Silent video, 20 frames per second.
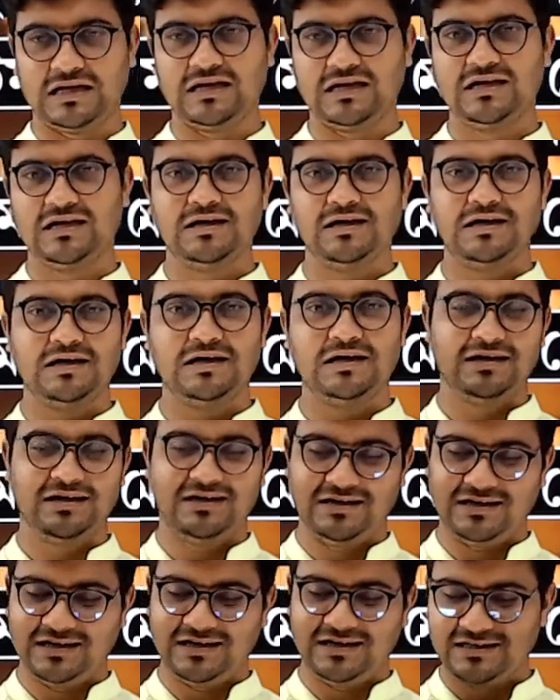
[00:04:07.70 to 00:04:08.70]
হ্যাঁ
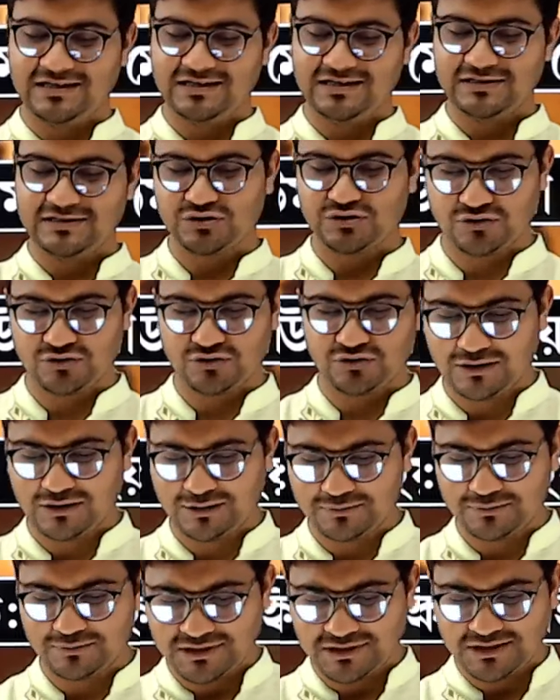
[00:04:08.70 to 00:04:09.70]
চট্টগ্রাম থেকেই
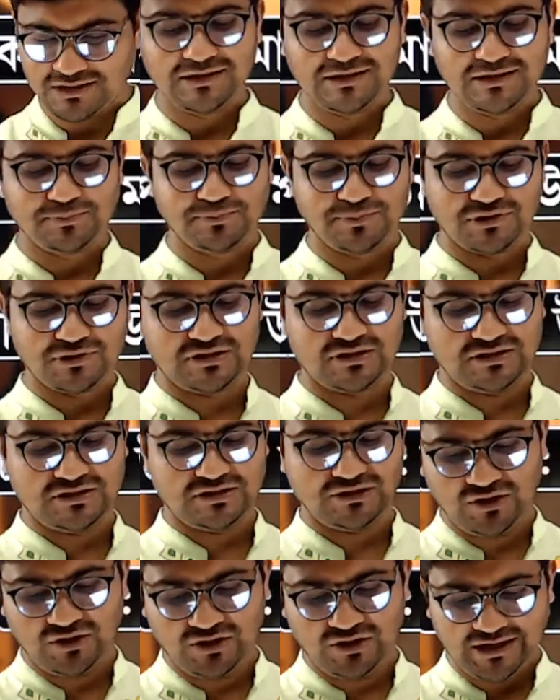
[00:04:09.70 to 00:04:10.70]
পরিচালিত হয়
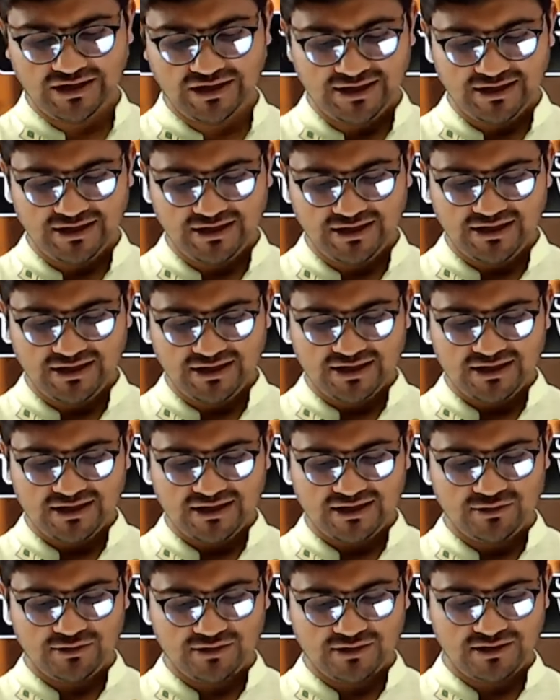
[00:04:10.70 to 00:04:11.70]
ওকে
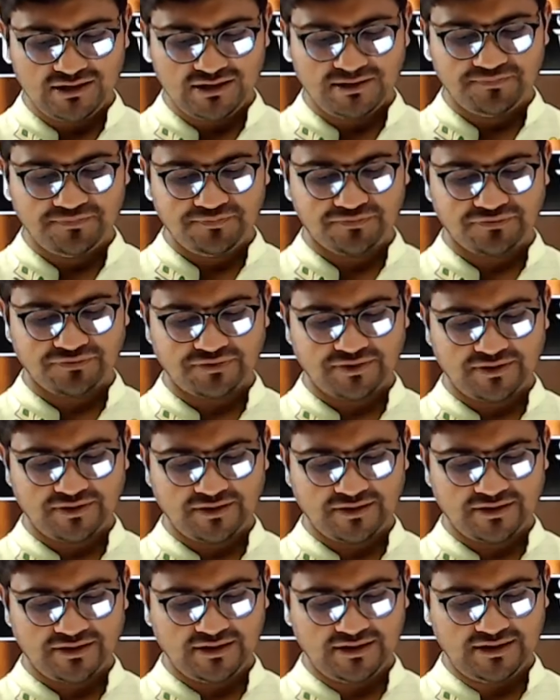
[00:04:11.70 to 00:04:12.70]
এরপরে
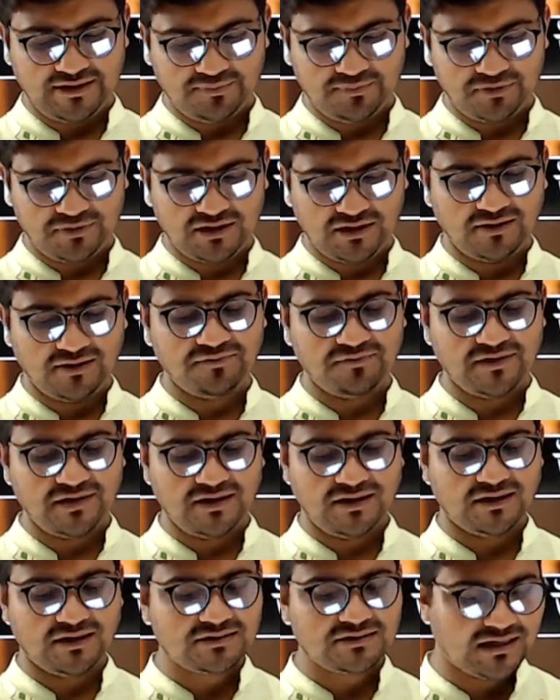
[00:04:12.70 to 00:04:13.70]
আফরিন আক্তার
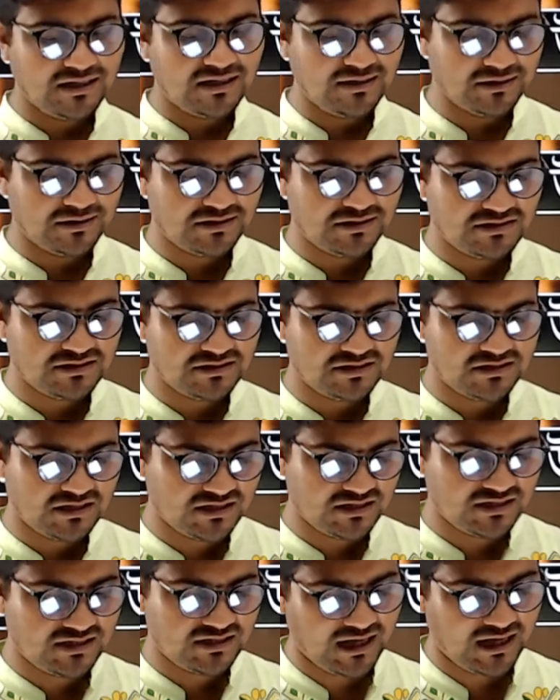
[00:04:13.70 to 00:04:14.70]
আমাদের সাথে ঢাকা থেকে
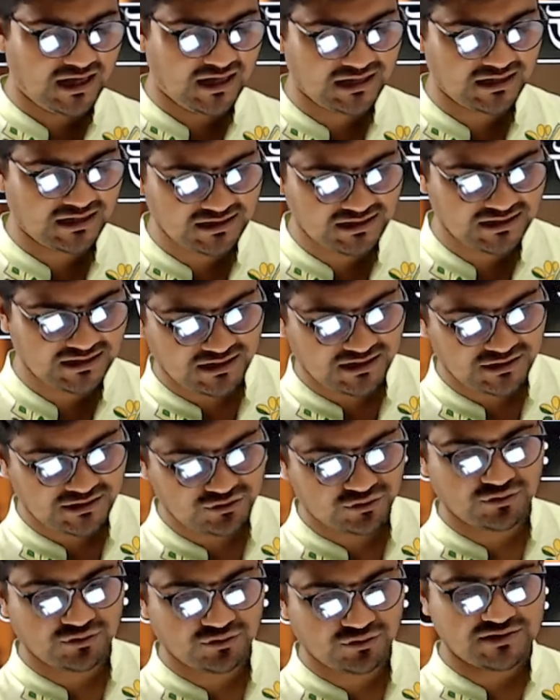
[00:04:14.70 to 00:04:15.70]
যুক্ত আছো
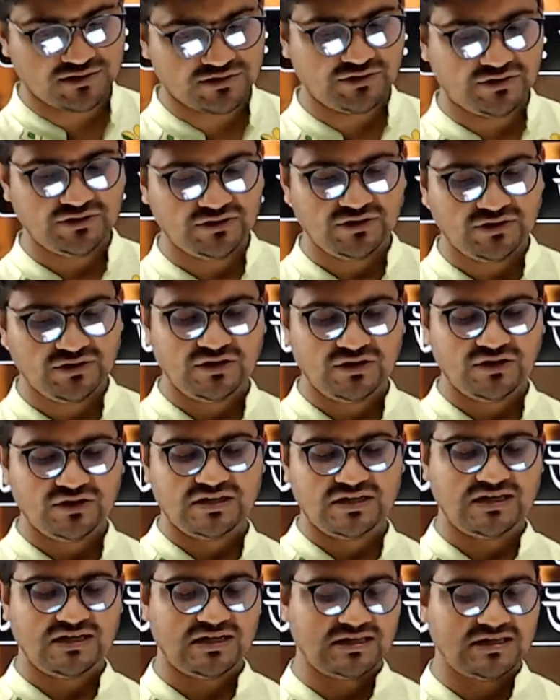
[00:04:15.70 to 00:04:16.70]
ঠিক আছে আমরা
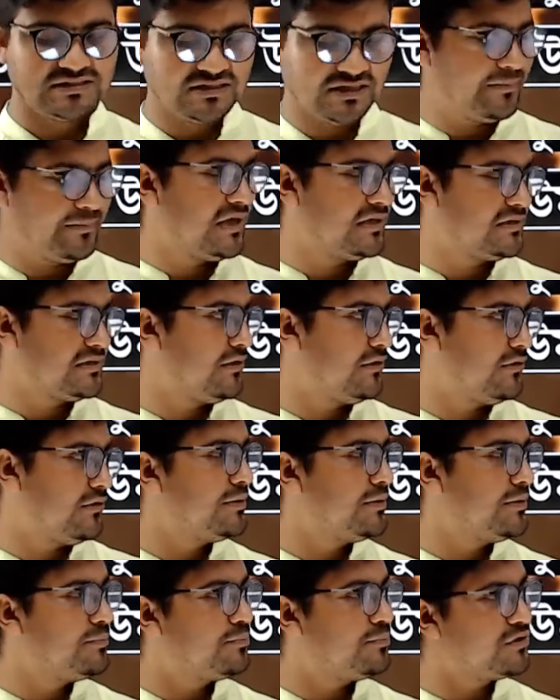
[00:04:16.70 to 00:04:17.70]
তাহলে পরিচিতি
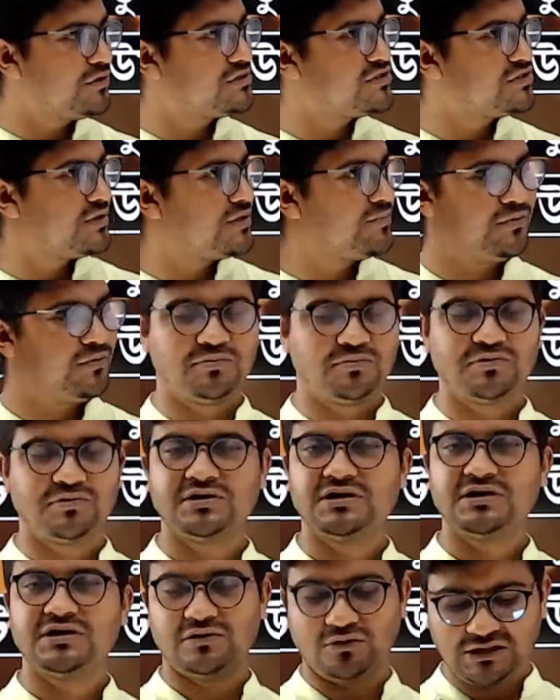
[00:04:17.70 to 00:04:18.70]
পর্ব নিয়ে আর কথা না
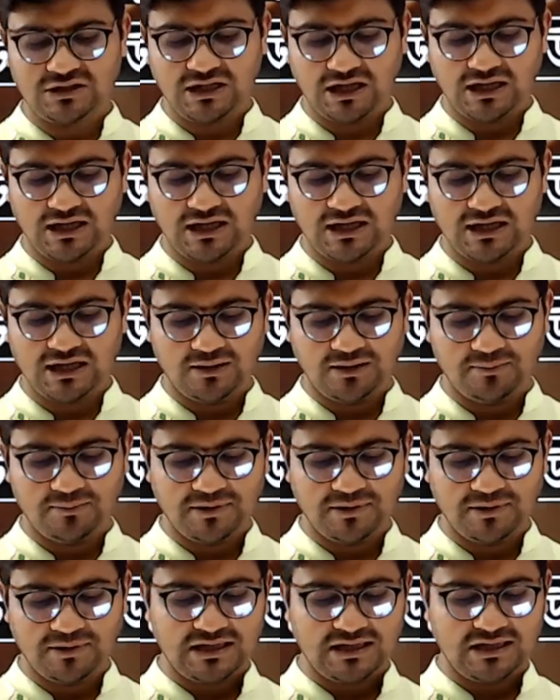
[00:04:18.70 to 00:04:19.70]
বাড়াই ক্লাসে চলে
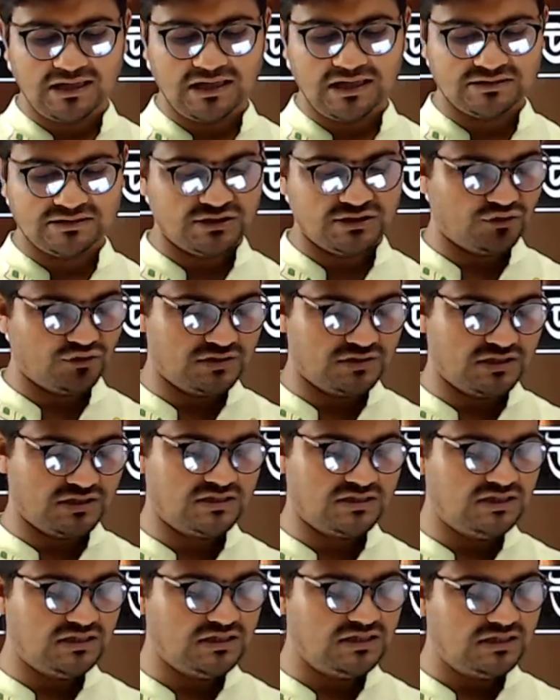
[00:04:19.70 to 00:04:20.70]
যাচ্ছি
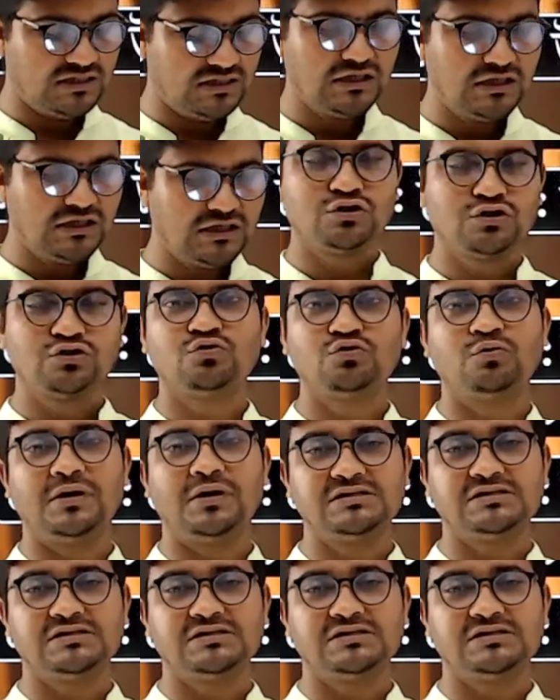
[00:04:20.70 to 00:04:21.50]
তোমরা যেটা করবা